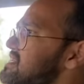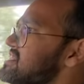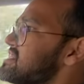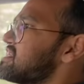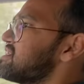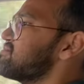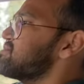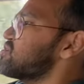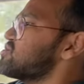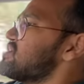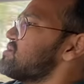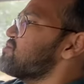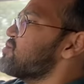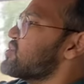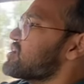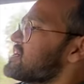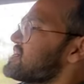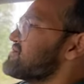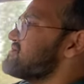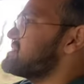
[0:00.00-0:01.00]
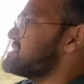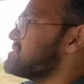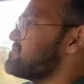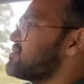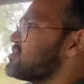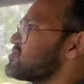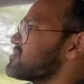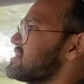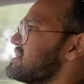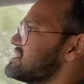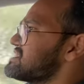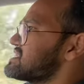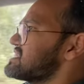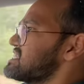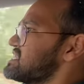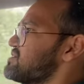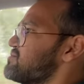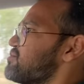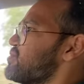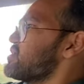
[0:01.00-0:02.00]
के अंदर हमें जो है बोनेट विजिबल होता है इसके
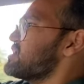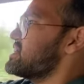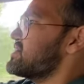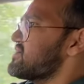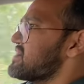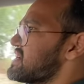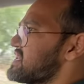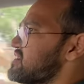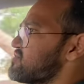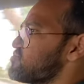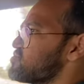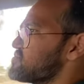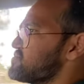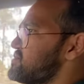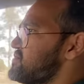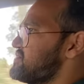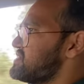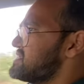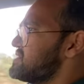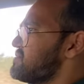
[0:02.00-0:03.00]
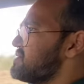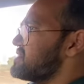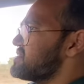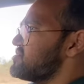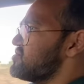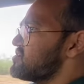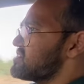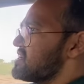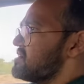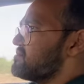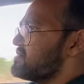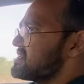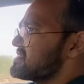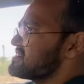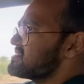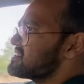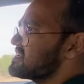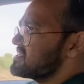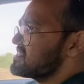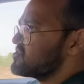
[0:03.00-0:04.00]
अंदर बोनेट वगैरह कुछ भी विजिबल नहीं होता बट
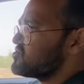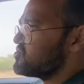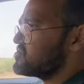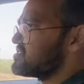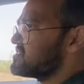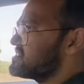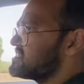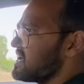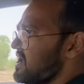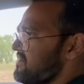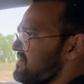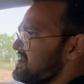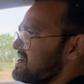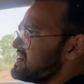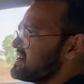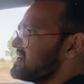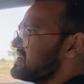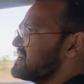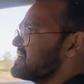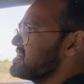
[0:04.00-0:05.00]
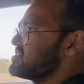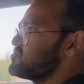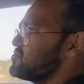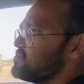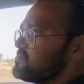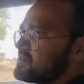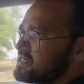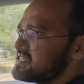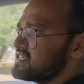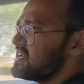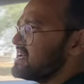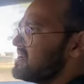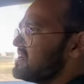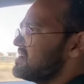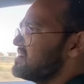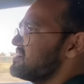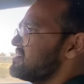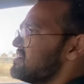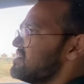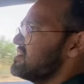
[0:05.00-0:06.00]
इसके अंदर जो ड्राइविंग करने का जो मज़ा है
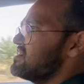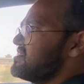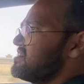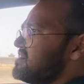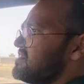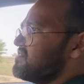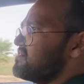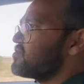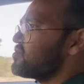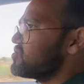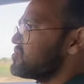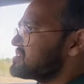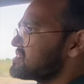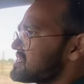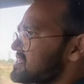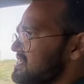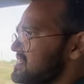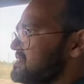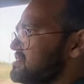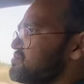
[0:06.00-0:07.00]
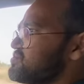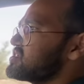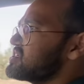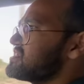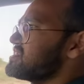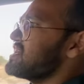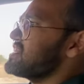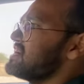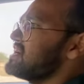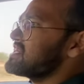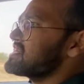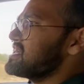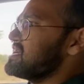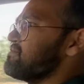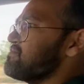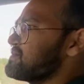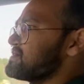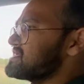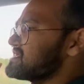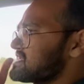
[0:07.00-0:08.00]
वो इसके अंदर मुझे ज़्यादा आता
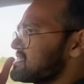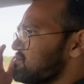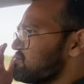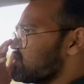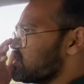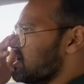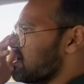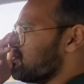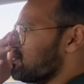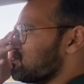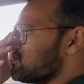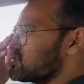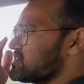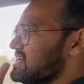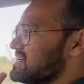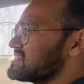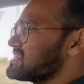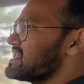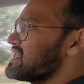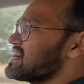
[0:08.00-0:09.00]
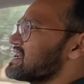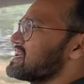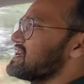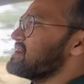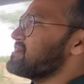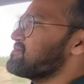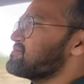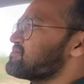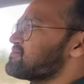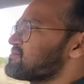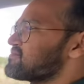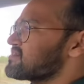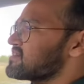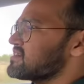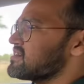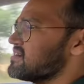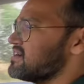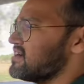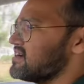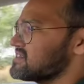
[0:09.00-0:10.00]
है पंच के मुकाबले मुझे ऐसा लग
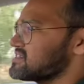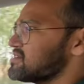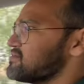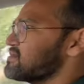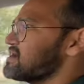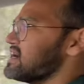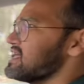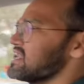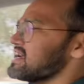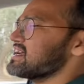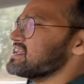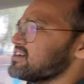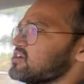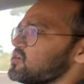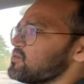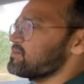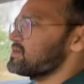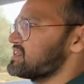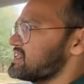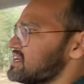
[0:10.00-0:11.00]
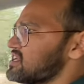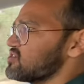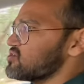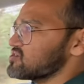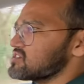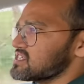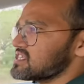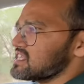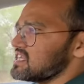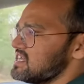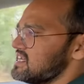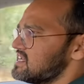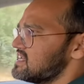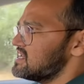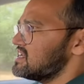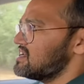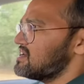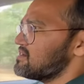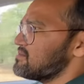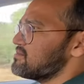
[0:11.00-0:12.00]
रहा है सबका अलग अलग ओपिनियन हो सकता
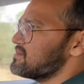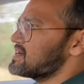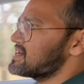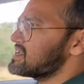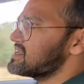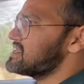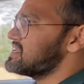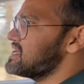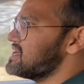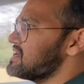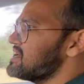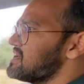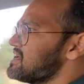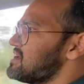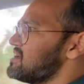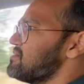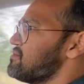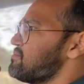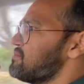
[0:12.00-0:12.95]
है बट ये